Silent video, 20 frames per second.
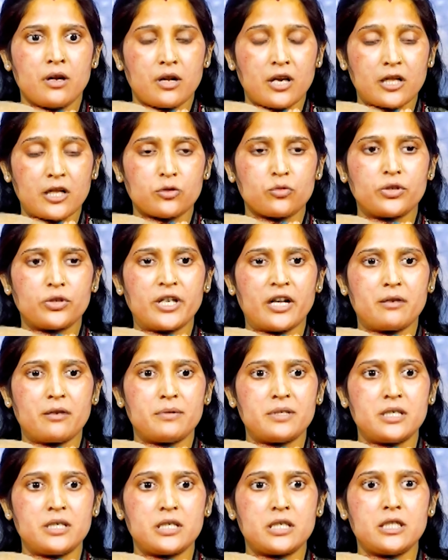रात को ग्यारह
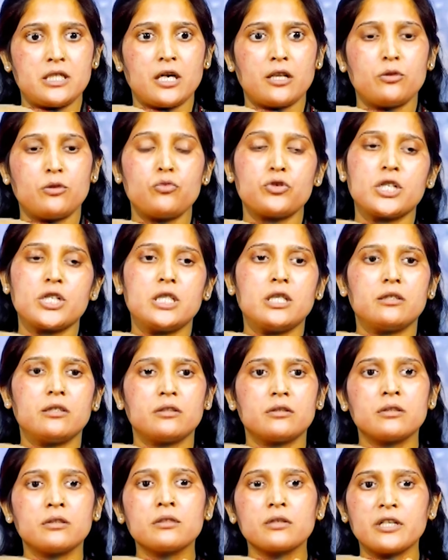बजे किया दूसरे दिन
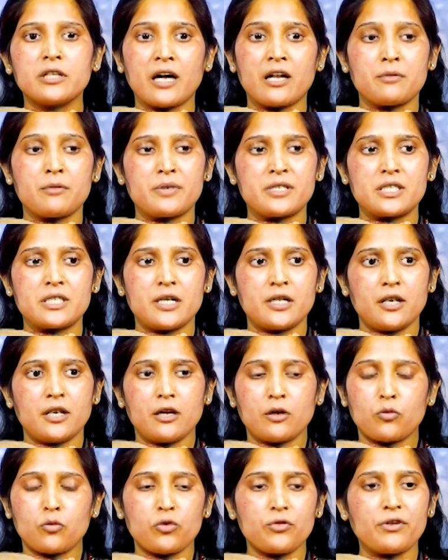ग्यारह बज गए
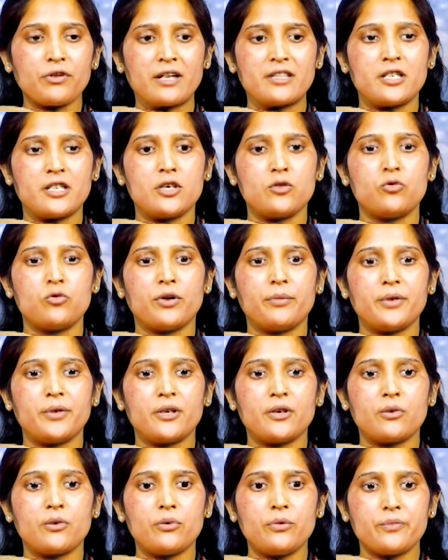कोई फ़ायदा नहीं हुआ
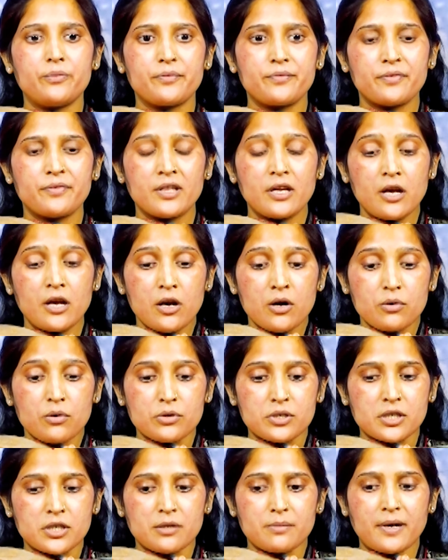मेरे को
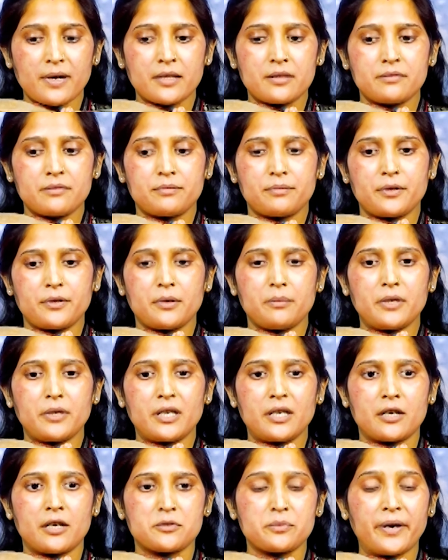उसके बाद फिर
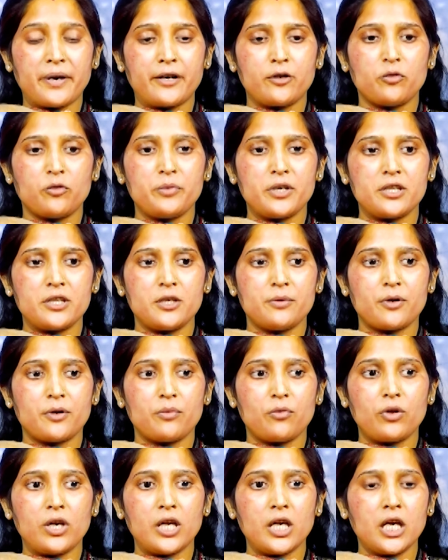मेरे हस्बैंड और मेरे देवर
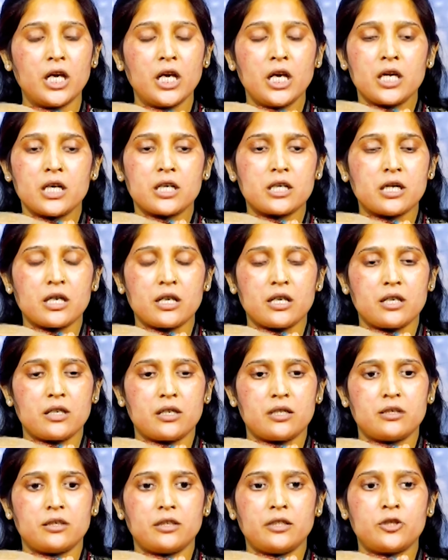बोले कि
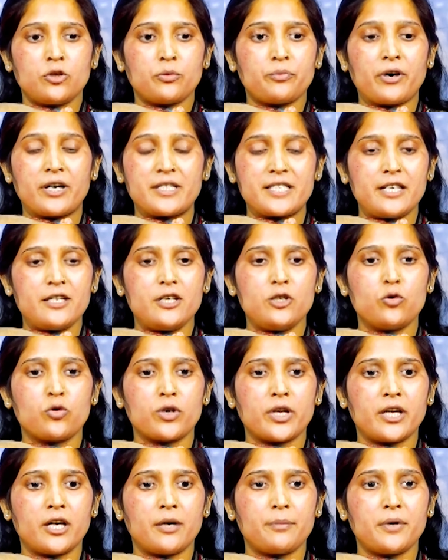ये तो फायदा ही नहीं हो
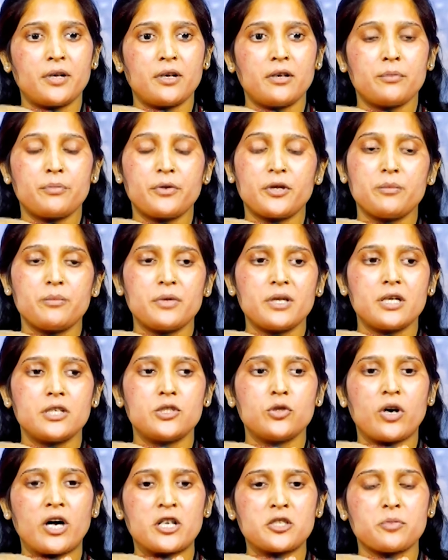रहा है यहाँ पर फिर मेरे
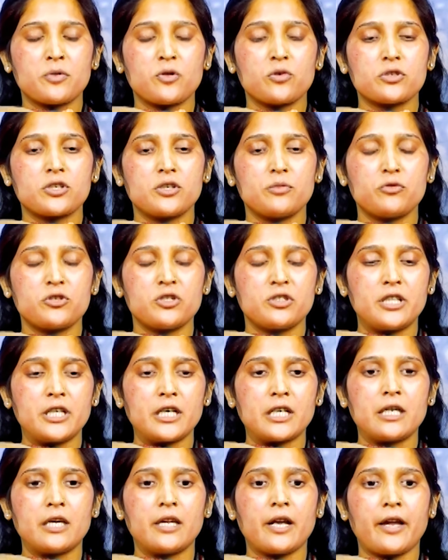जो आस पड़ोस के मुझे
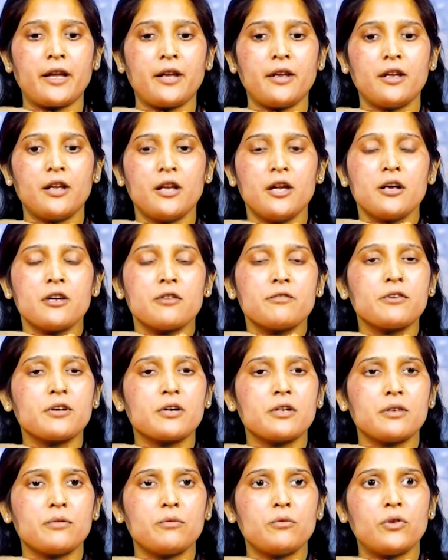देखने आए
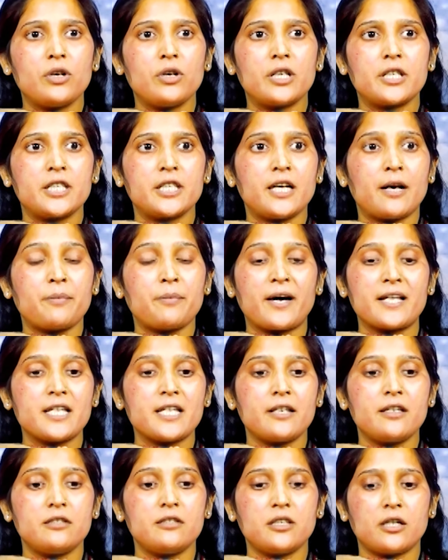फिर बोले कि यहाँ फायदा
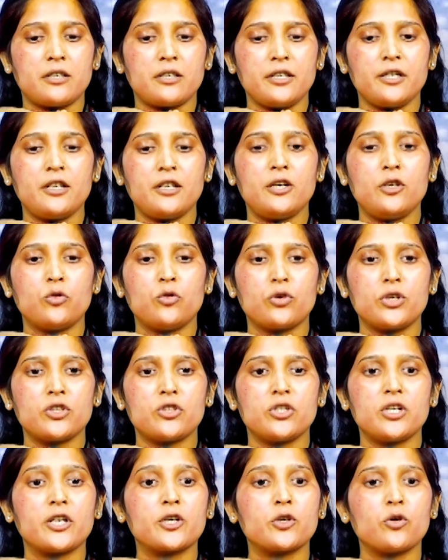यहाँ ठीक ही नहीं हो रही है
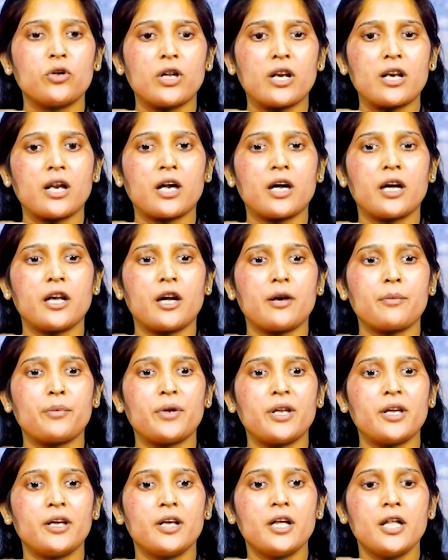तो यहाँ क्यों डर रखा है
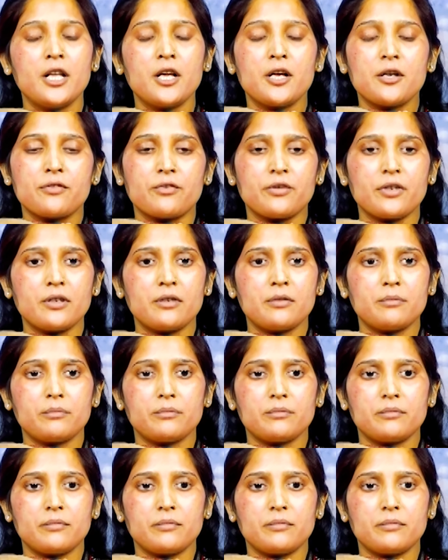आपने फिर